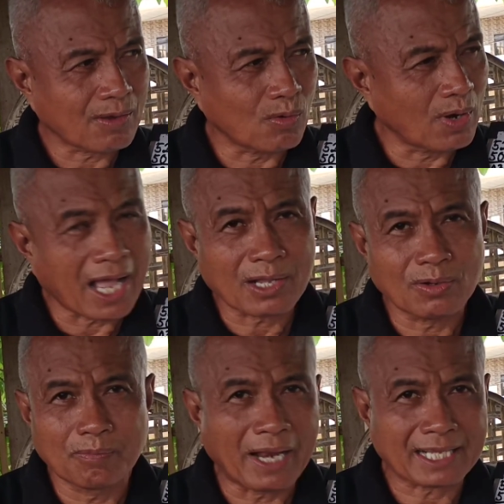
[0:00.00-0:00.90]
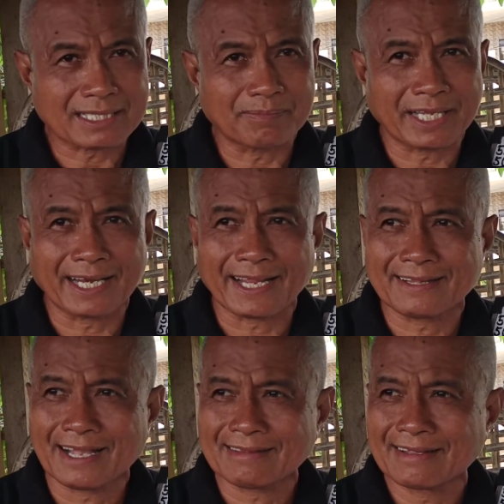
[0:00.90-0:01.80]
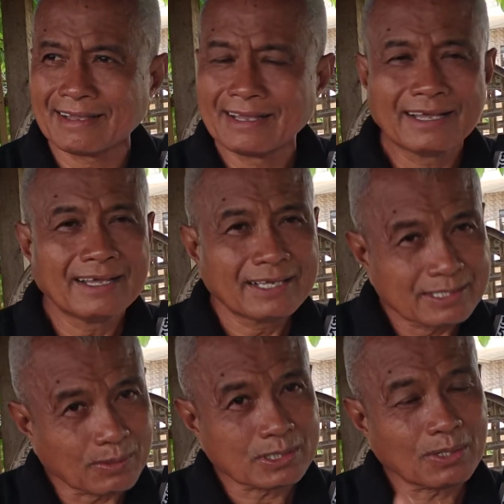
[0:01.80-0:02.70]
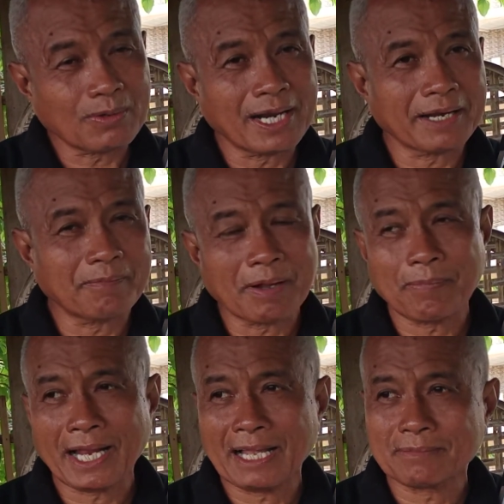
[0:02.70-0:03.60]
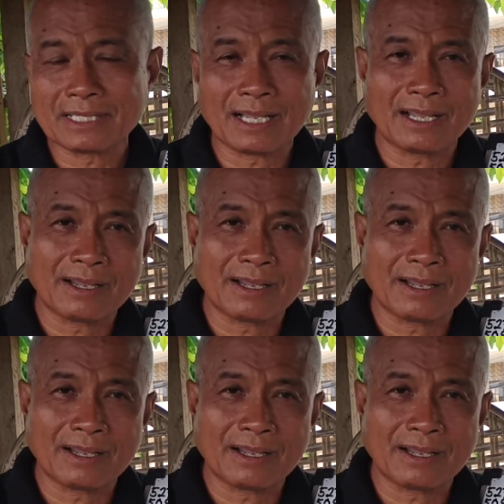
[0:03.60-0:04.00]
Culago vlog, something like that. So gusto ko na rin pagpaalam sa